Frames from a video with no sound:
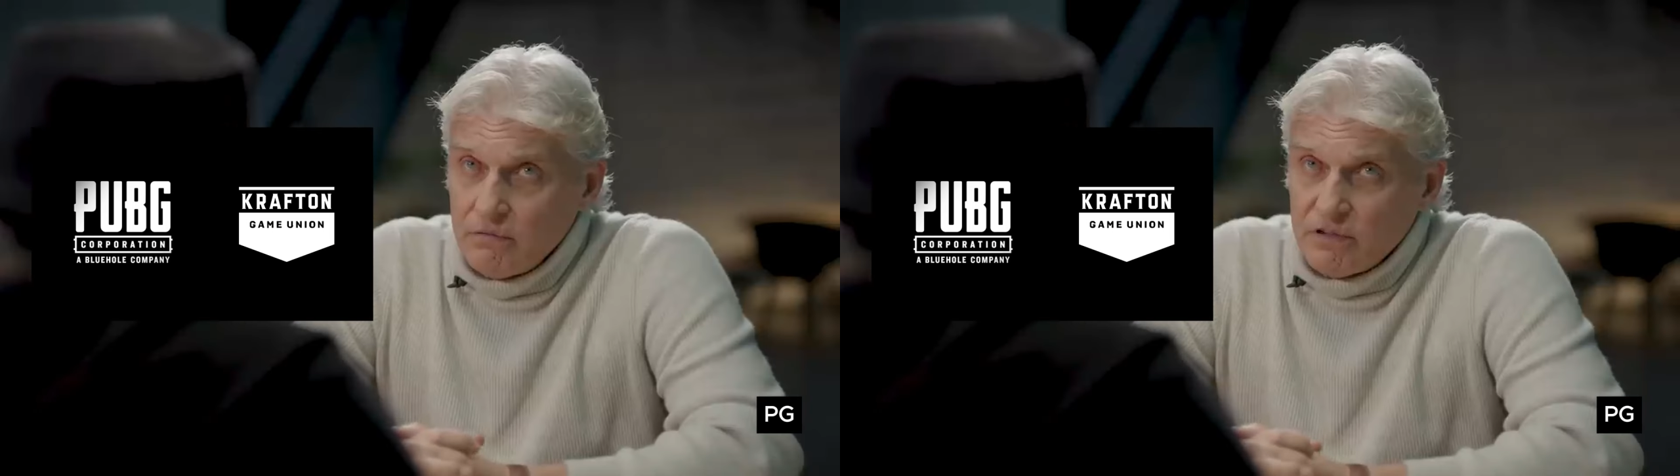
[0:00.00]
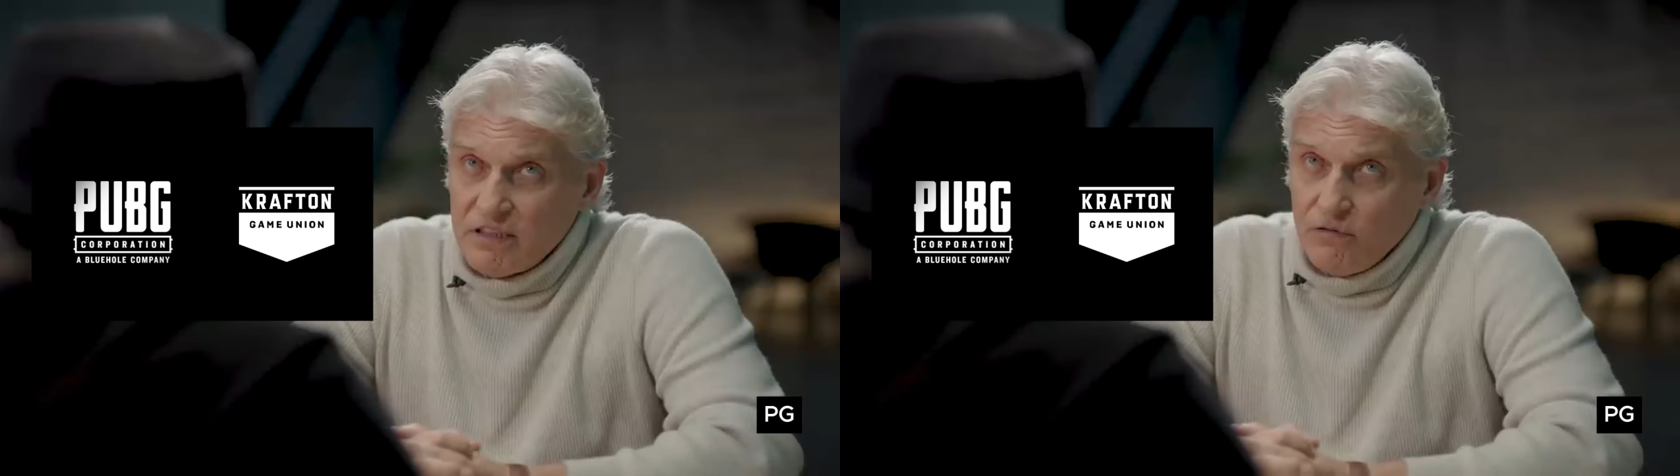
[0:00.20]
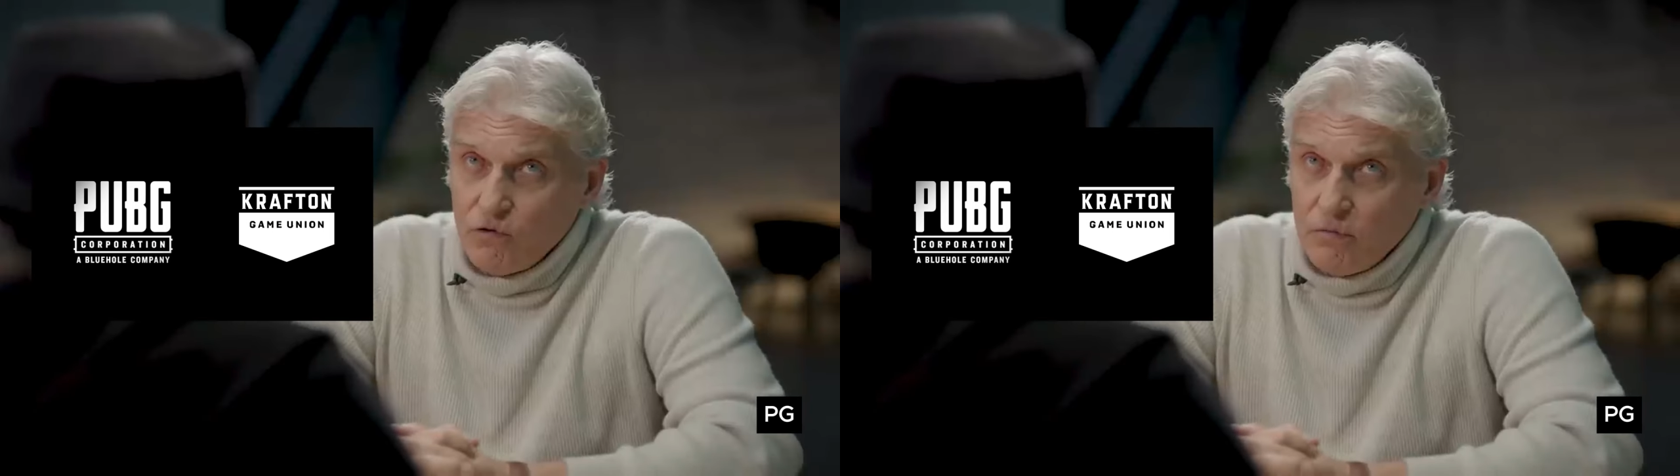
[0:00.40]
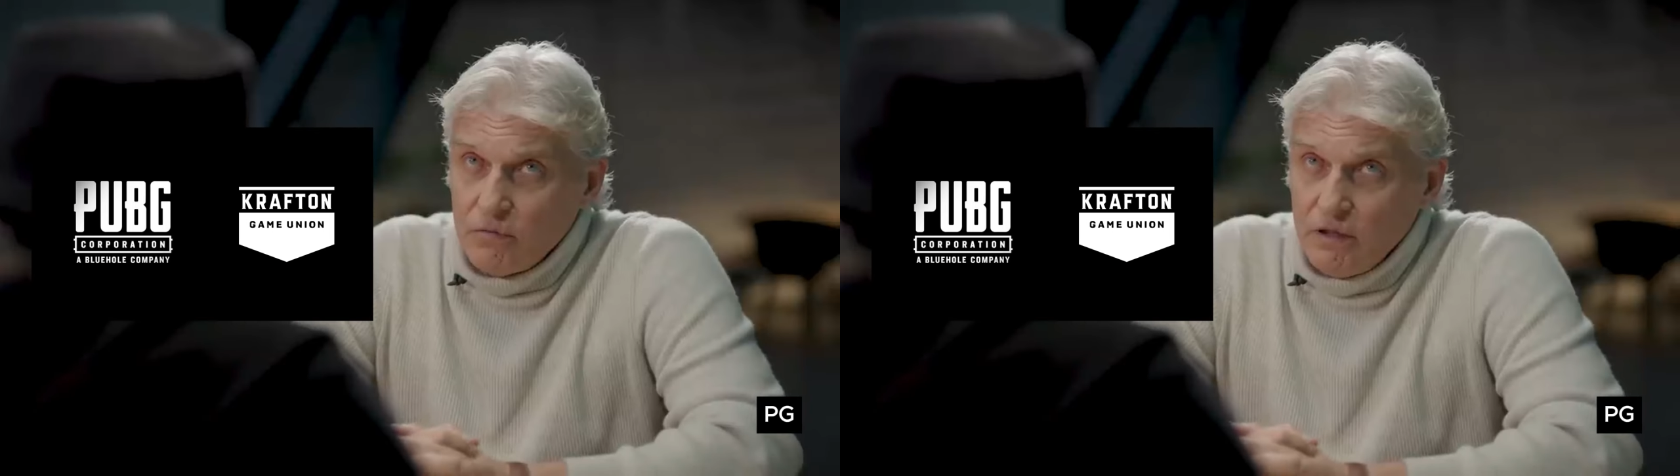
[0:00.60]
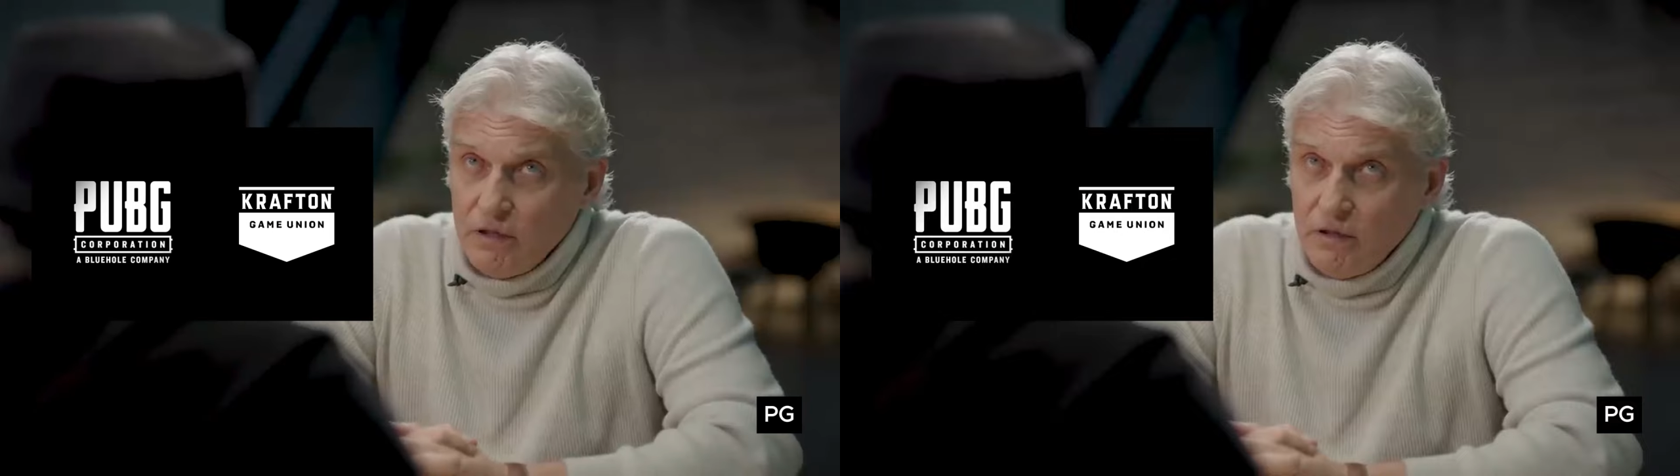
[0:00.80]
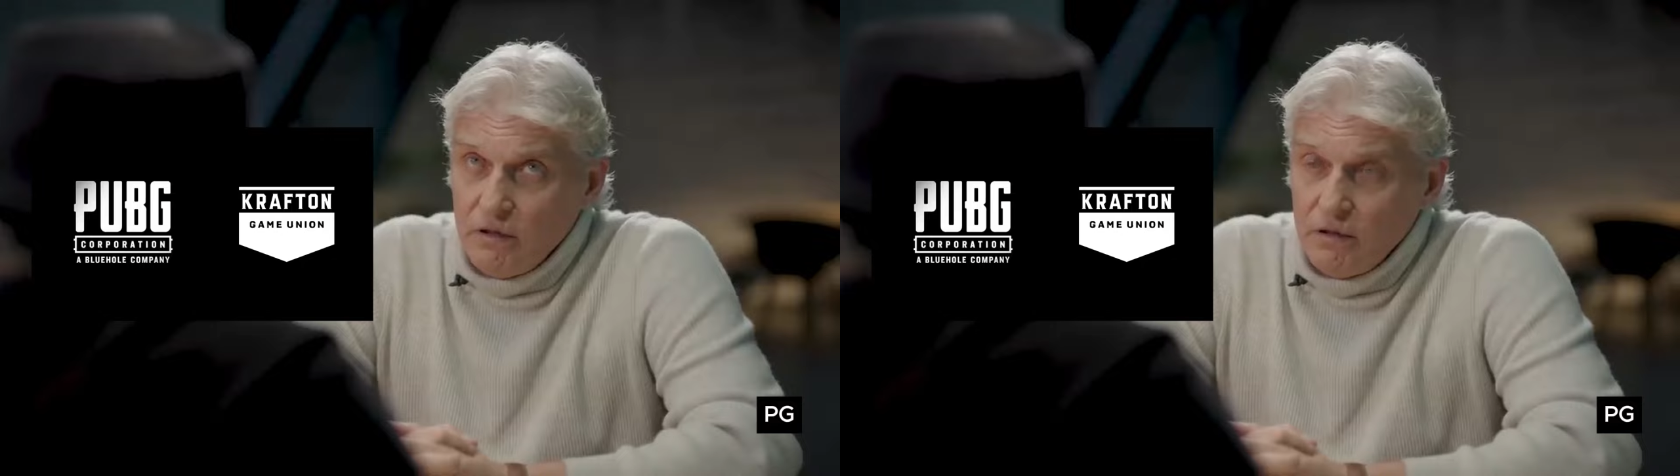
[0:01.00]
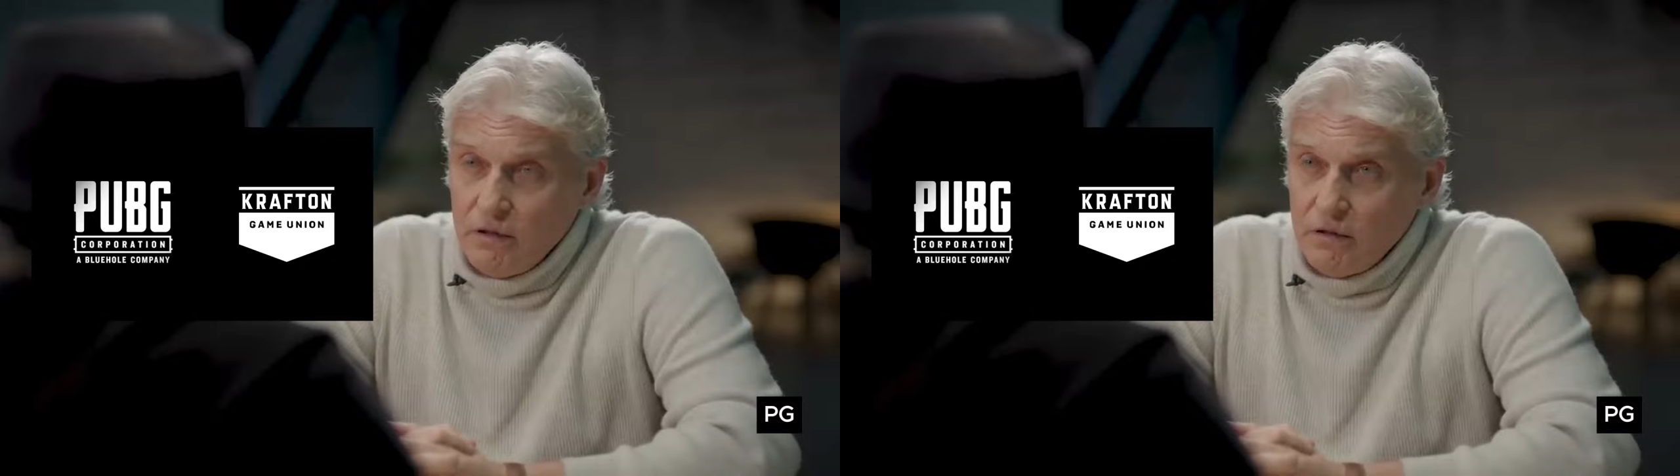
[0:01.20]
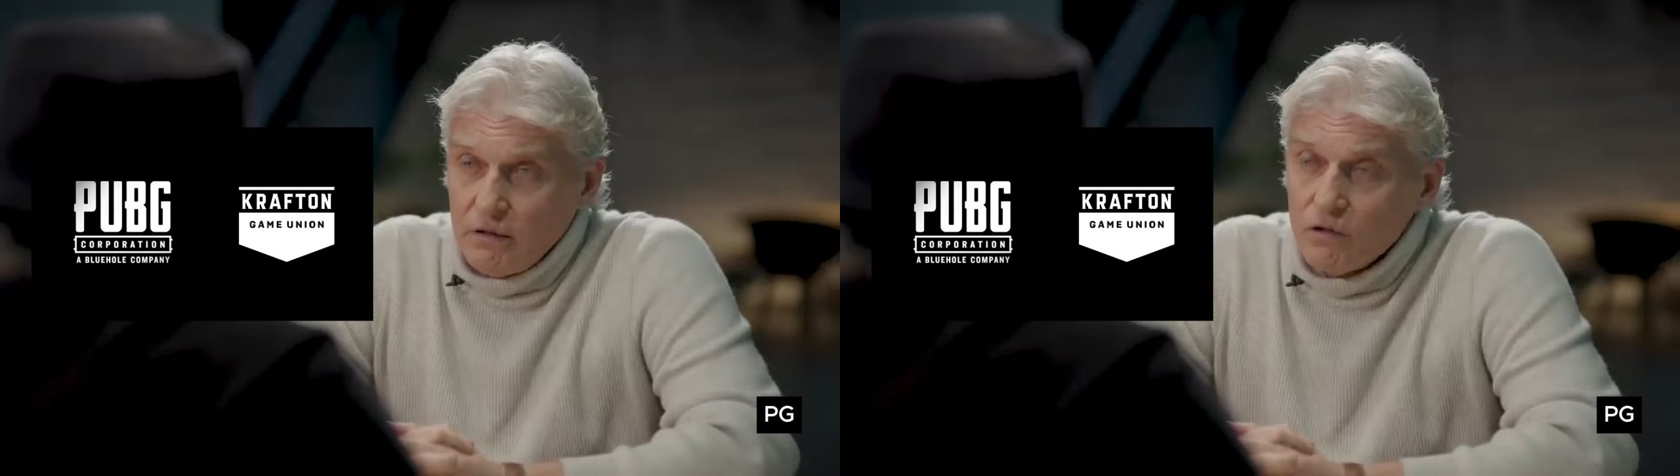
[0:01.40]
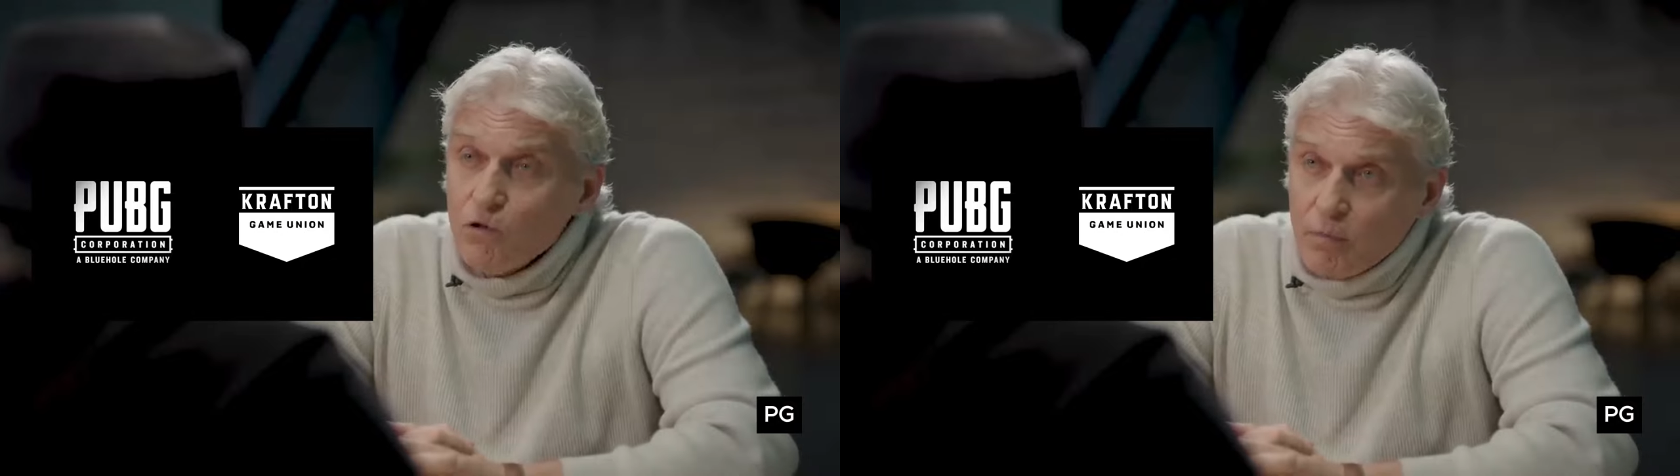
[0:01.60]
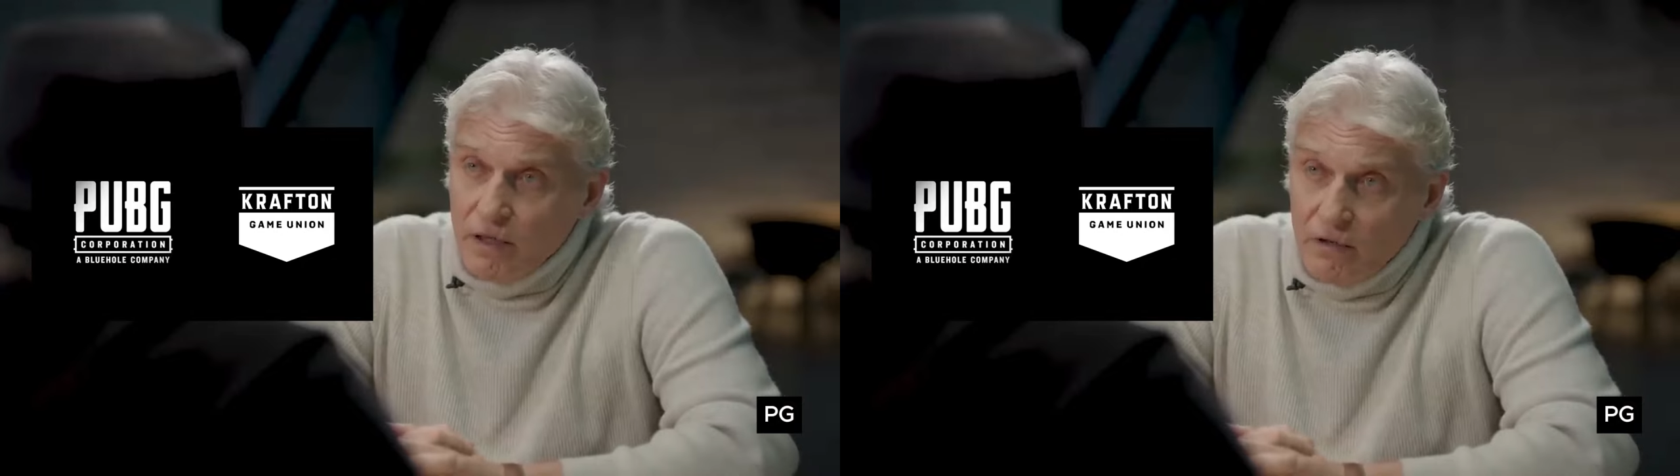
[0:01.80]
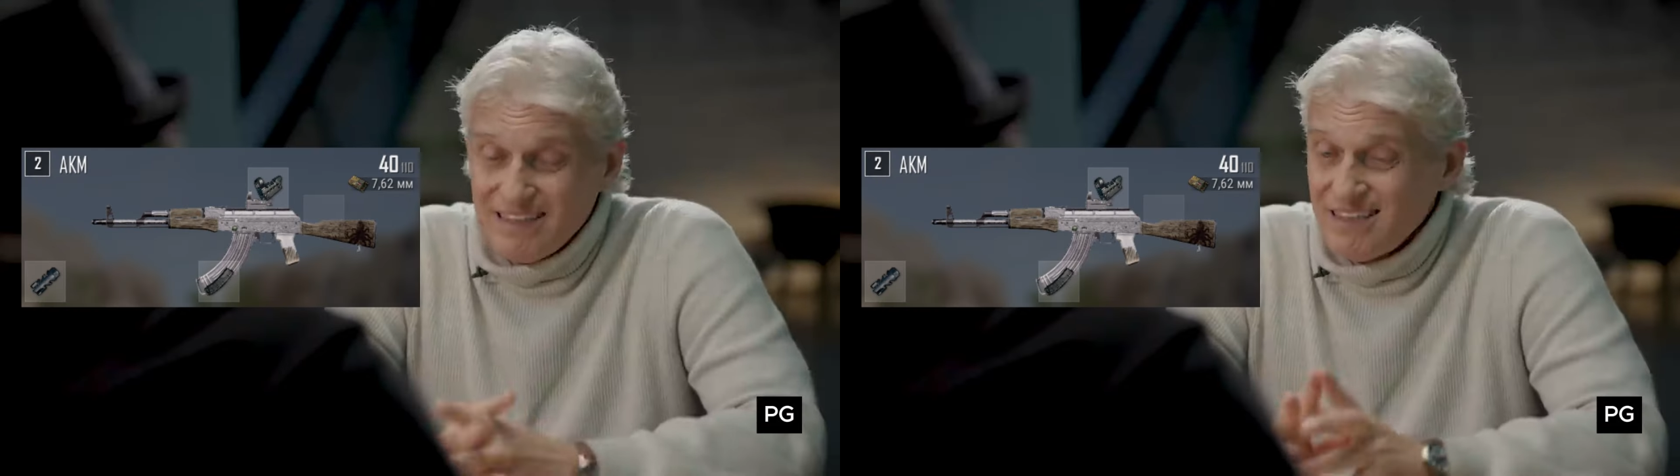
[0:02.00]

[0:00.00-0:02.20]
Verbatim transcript: в основном, и глупые.